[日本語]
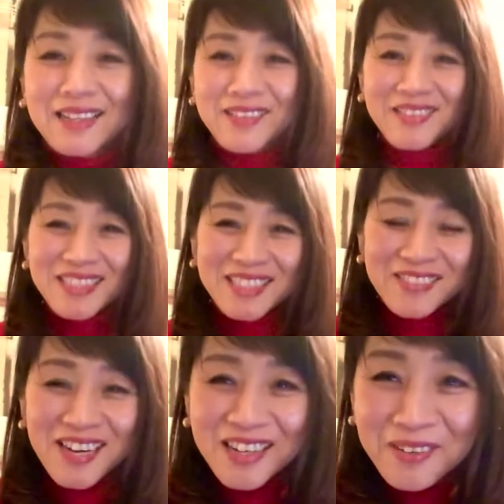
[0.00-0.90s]
こんに
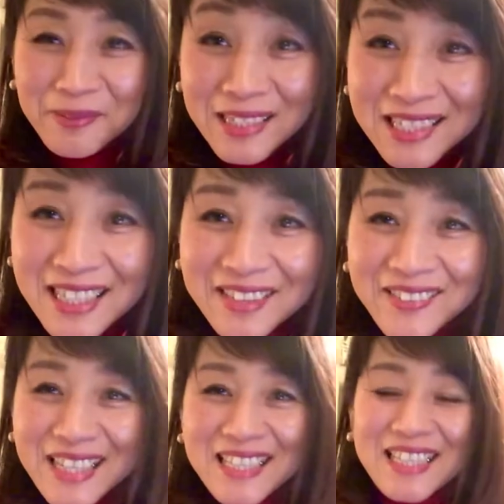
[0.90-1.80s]
ちは小林愛
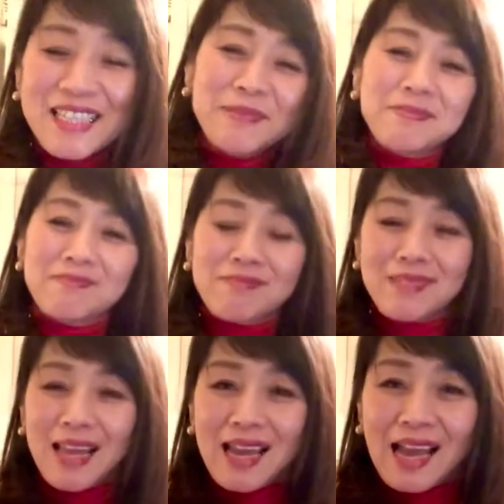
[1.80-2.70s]
子です
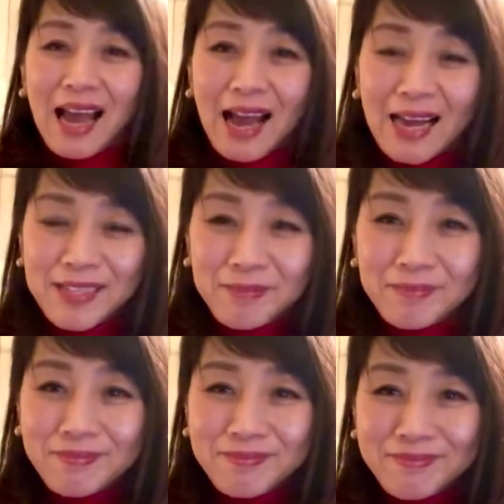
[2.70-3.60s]
はい
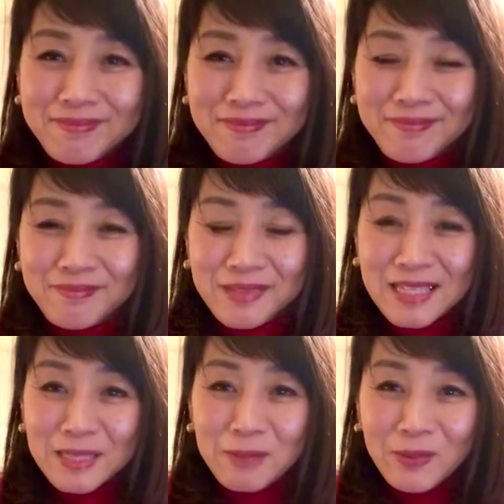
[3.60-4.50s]

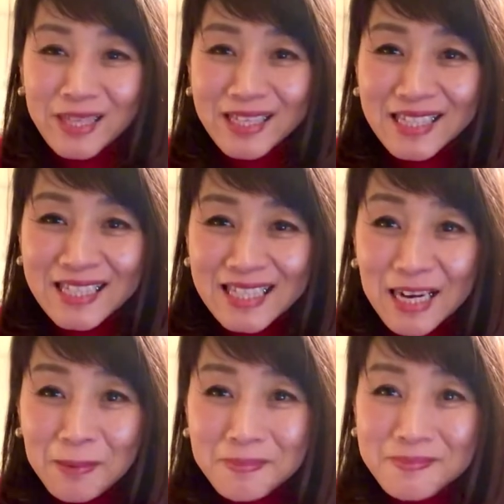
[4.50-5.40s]
皆様お元気です
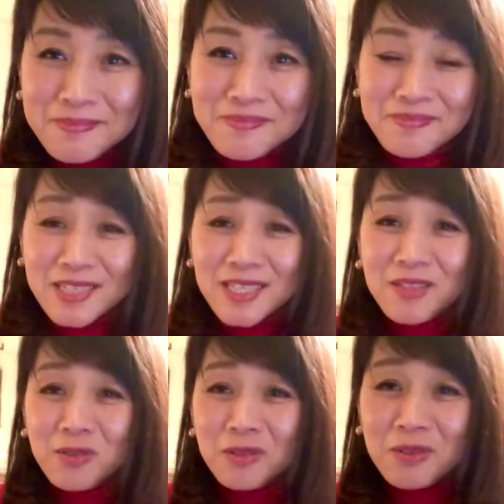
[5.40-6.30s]
か
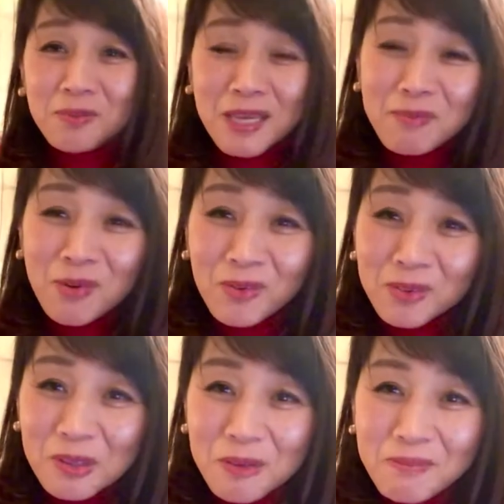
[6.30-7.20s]
2019年も本
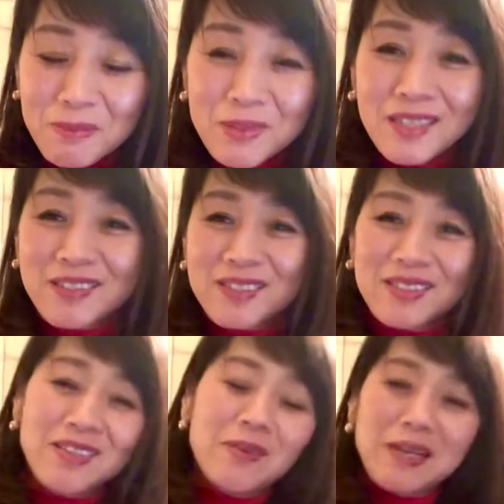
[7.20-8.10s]
当間もな
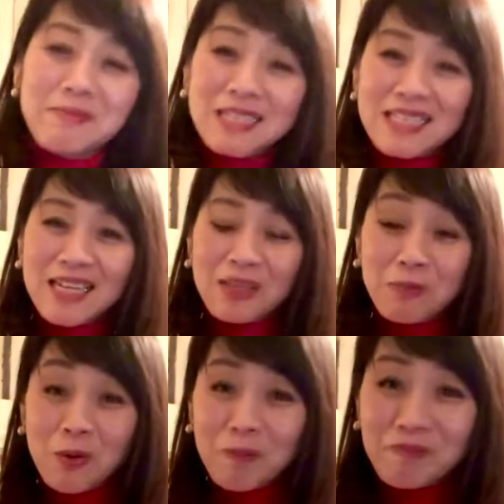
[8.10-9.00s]
く終わりますけれど
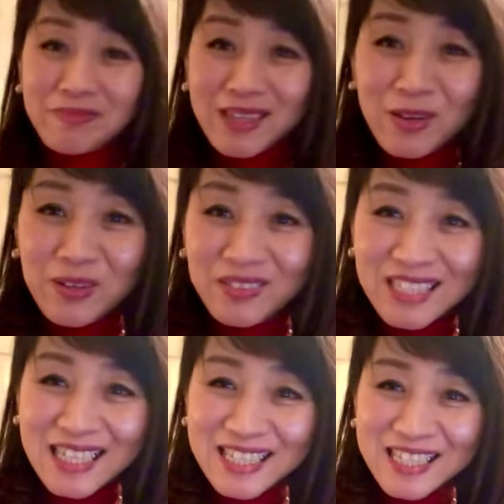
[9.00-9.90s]
もいよいよ
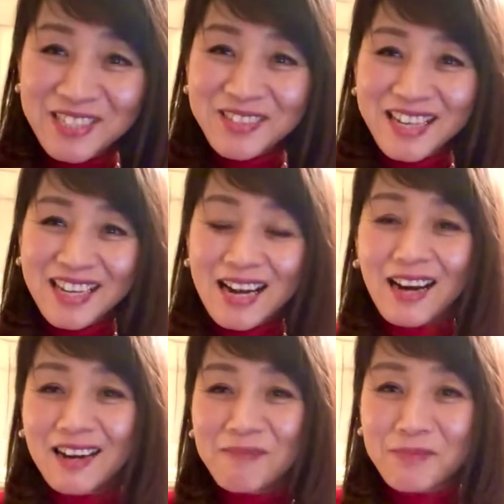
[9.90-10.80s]
2020年が
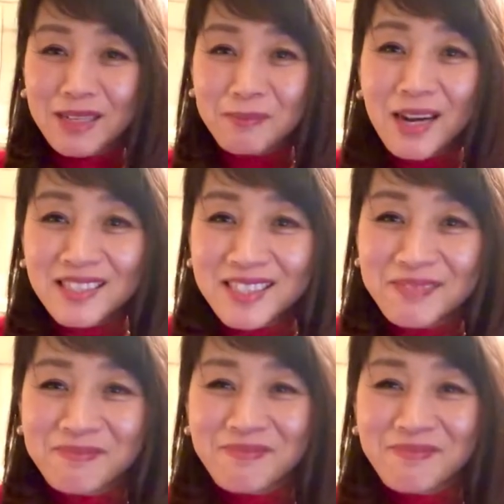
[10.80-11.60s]
回ります